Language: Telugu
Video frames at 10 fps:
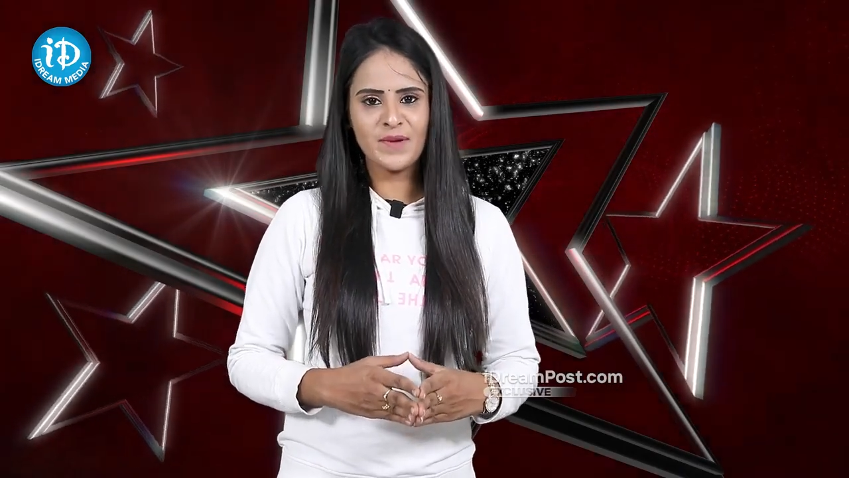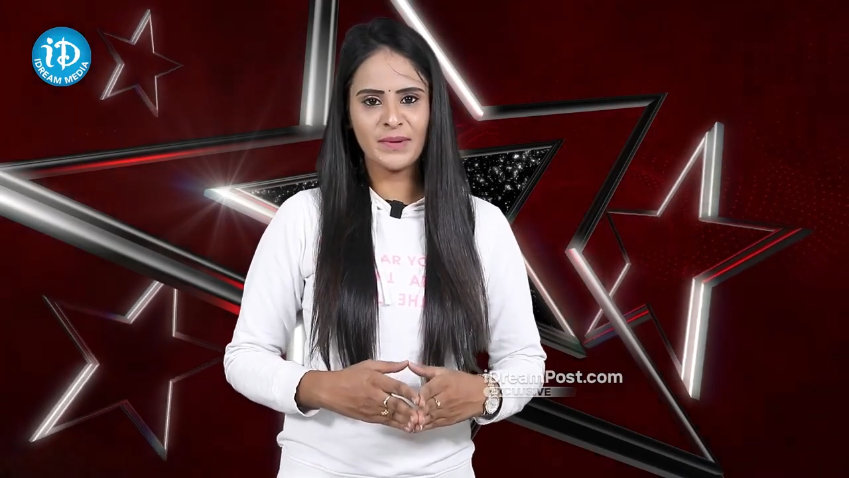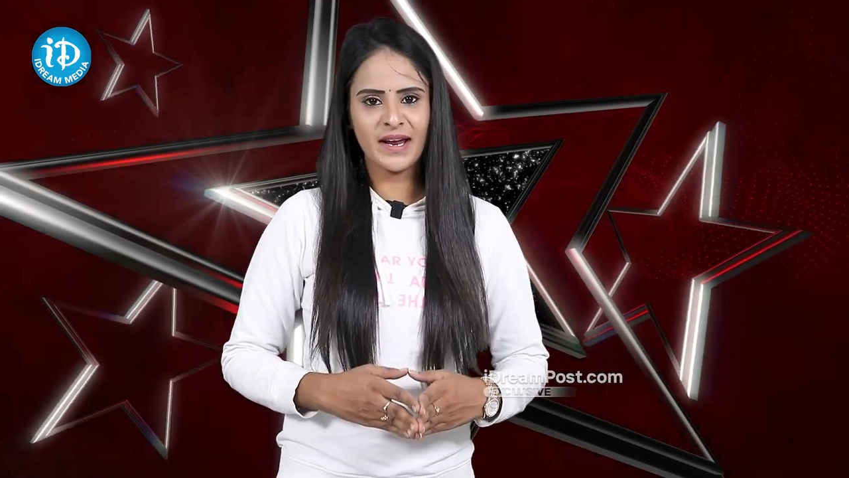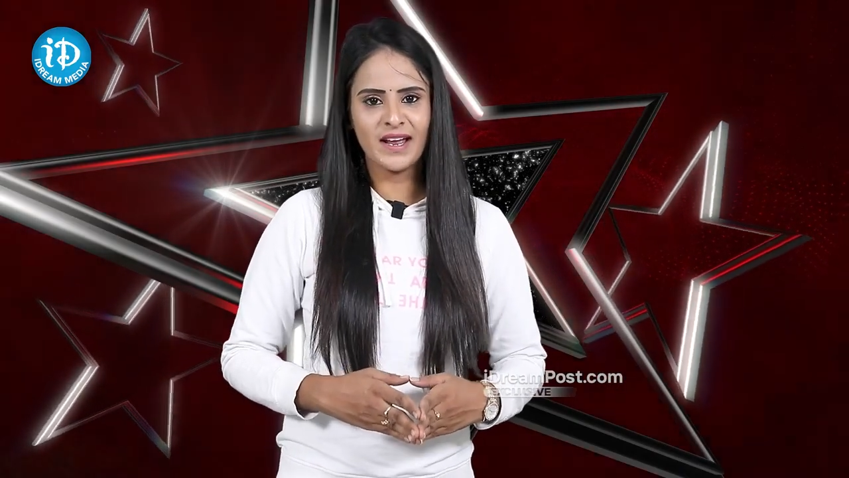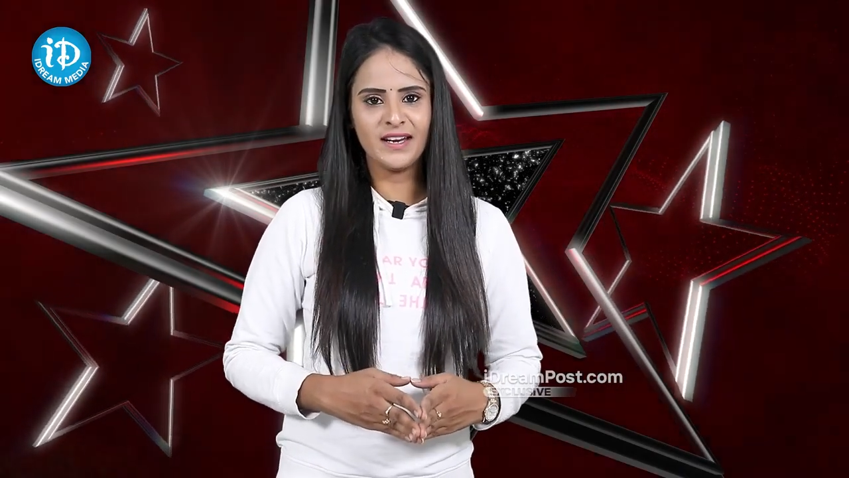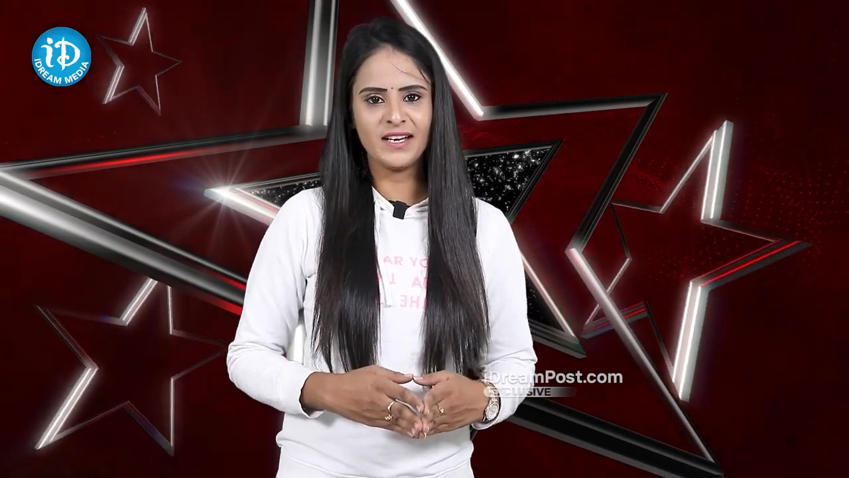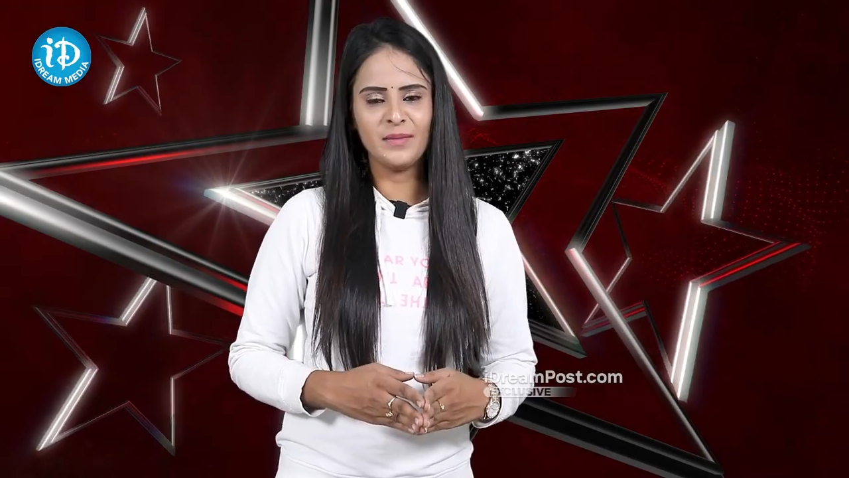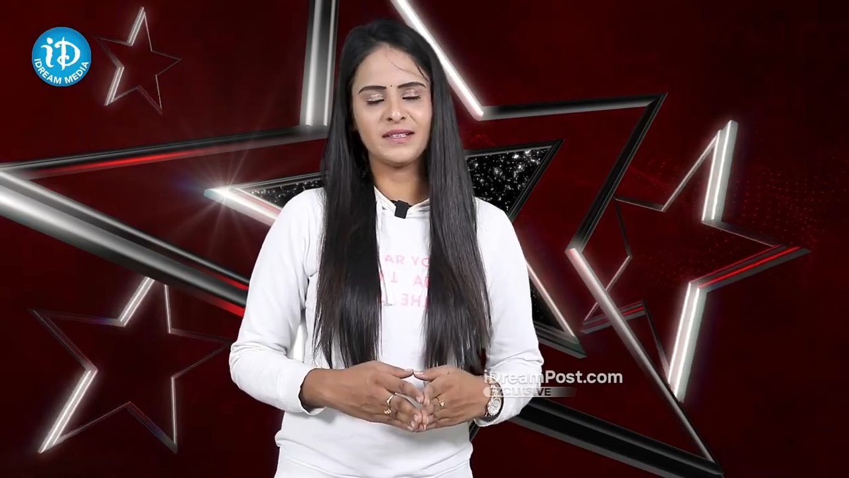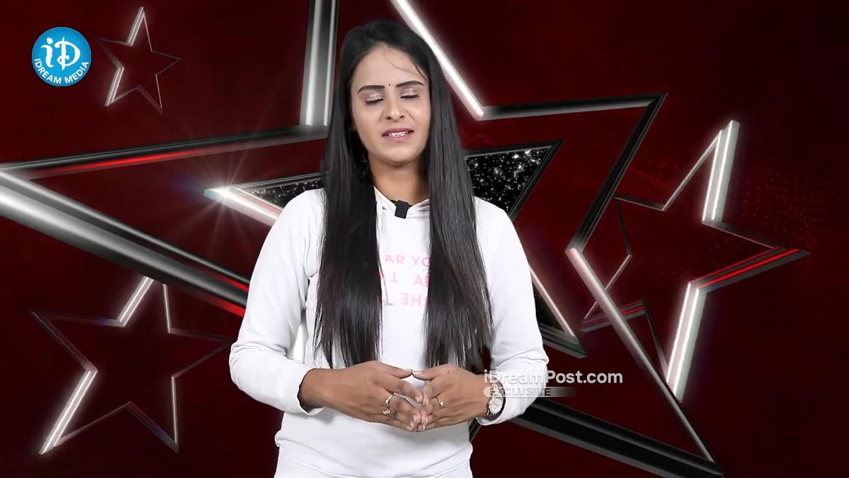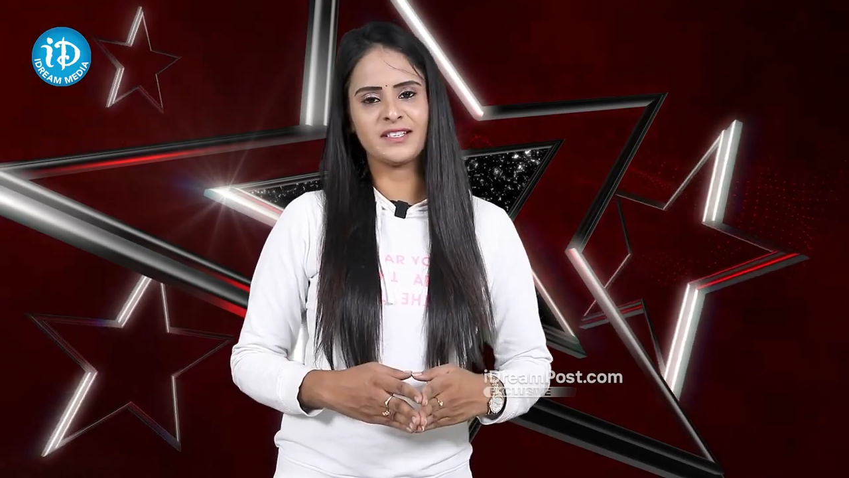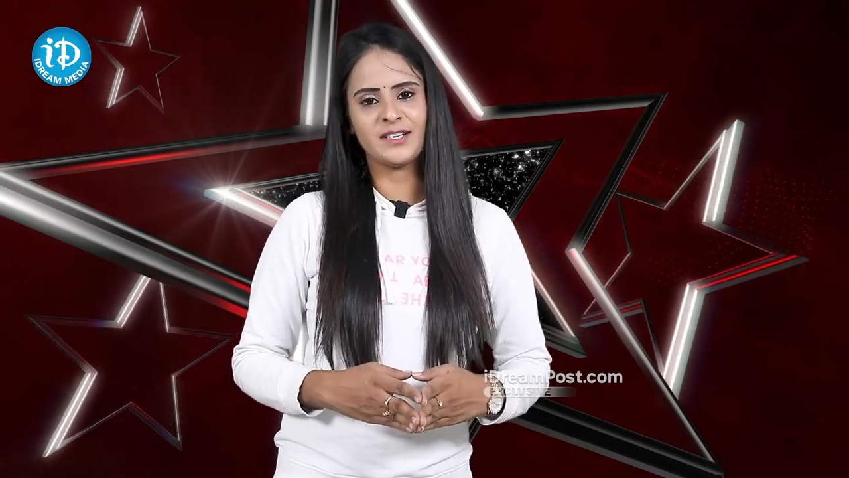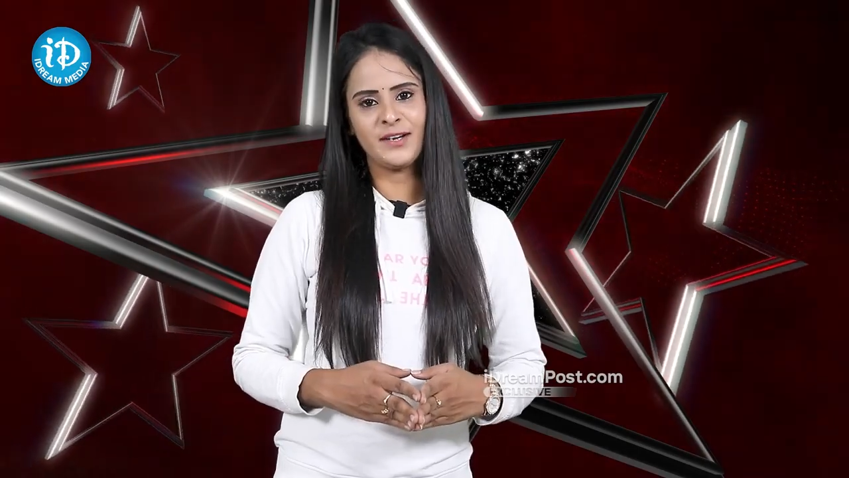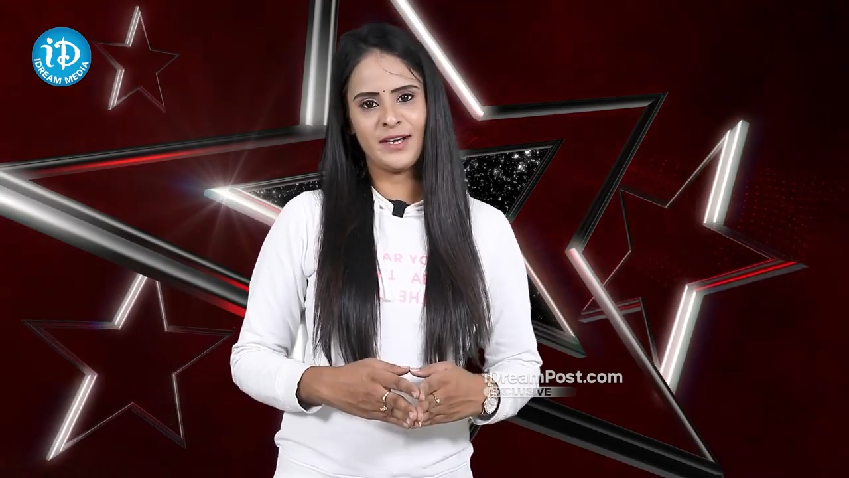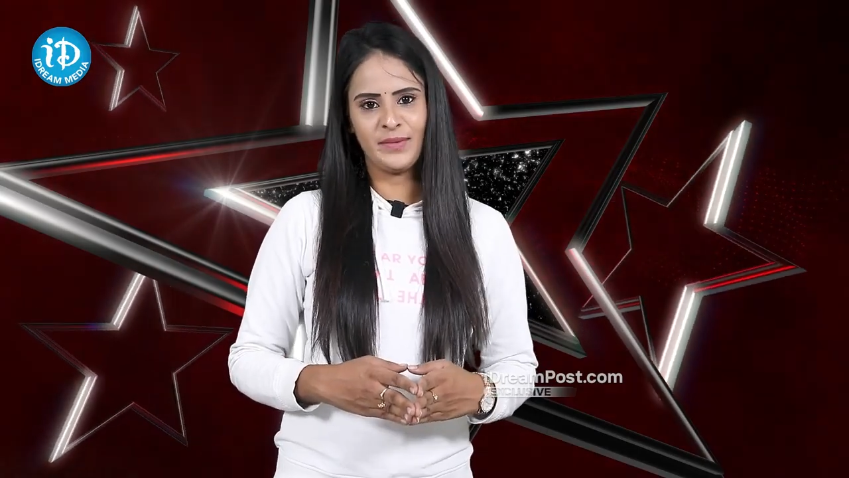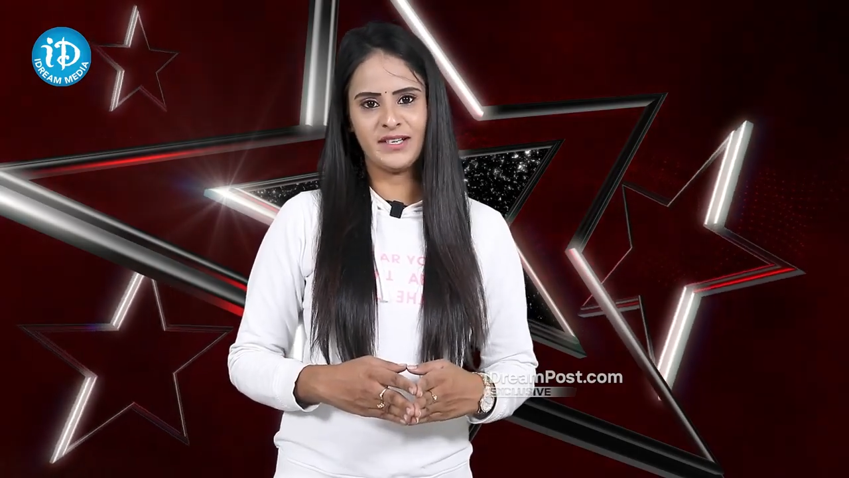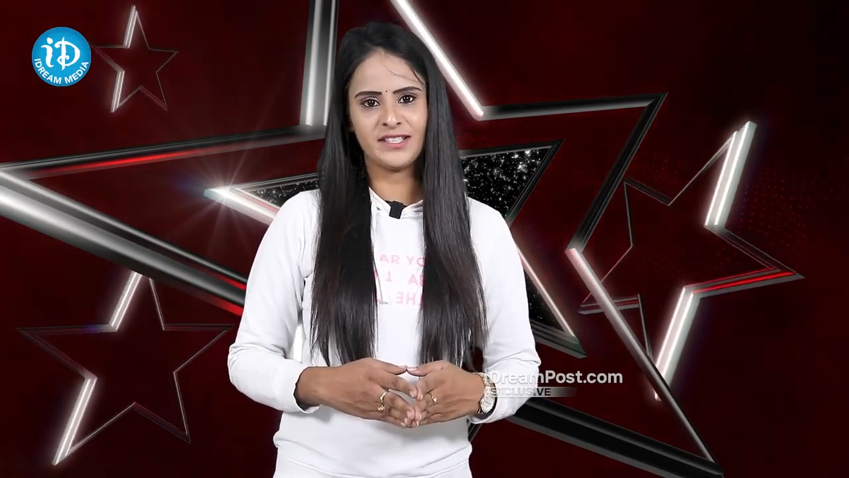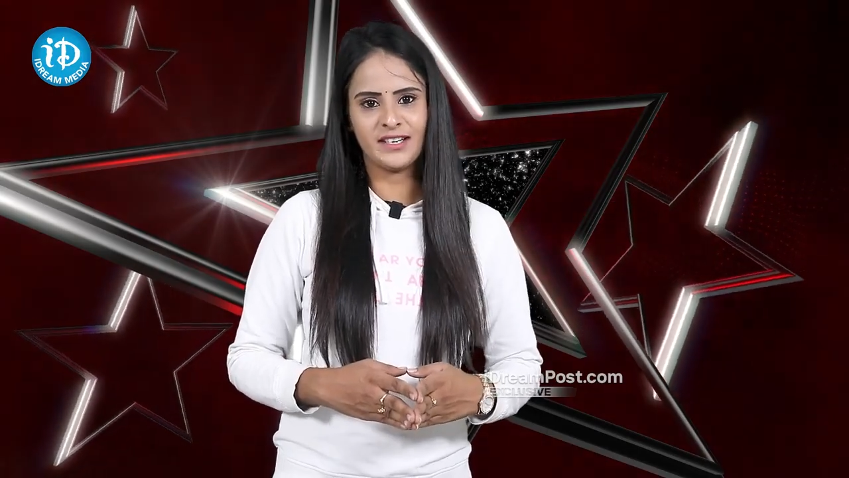అభిప్రాయాన్ని కమెంట్ సెక్షన్లో కమెంట్